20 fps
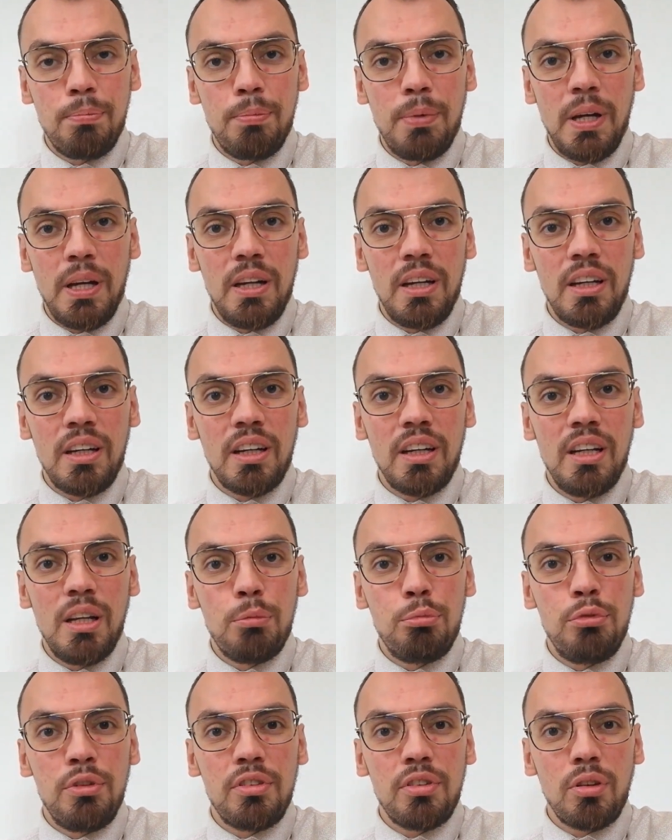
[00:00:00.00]
par
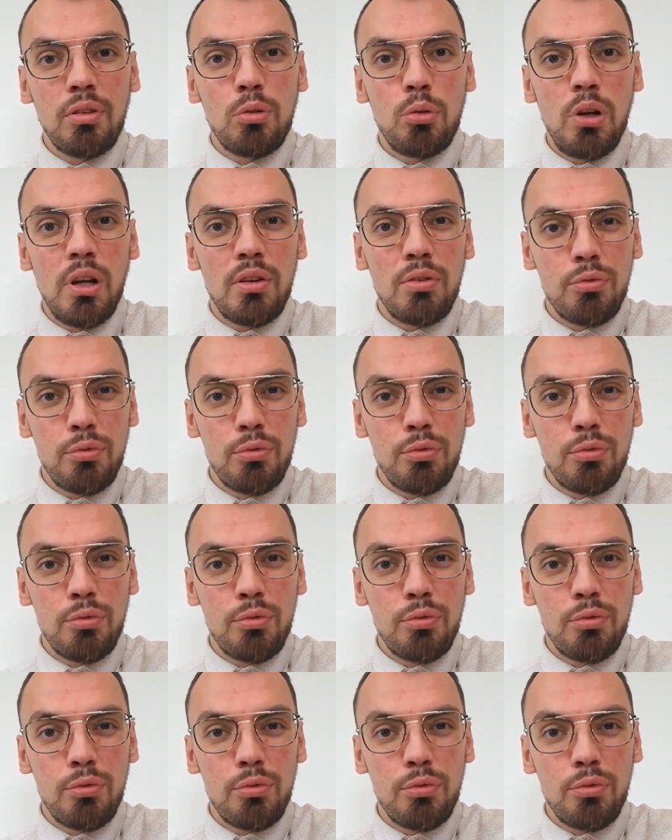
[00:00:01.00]
la puissance de la